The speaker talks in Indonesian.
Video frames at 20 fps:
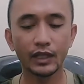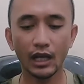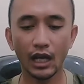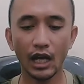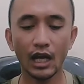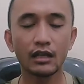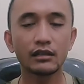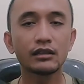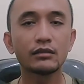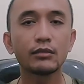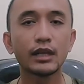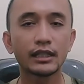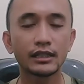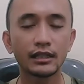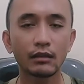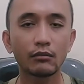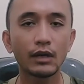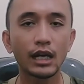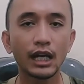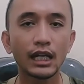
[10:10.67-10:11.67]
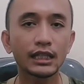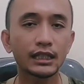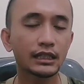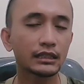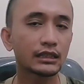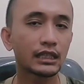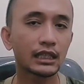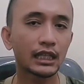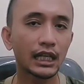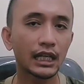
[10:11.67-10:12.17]
kayaknya sih banyak banget
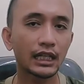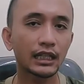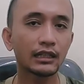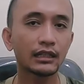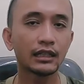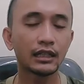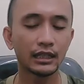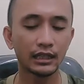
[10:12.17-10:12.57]
yang tertarik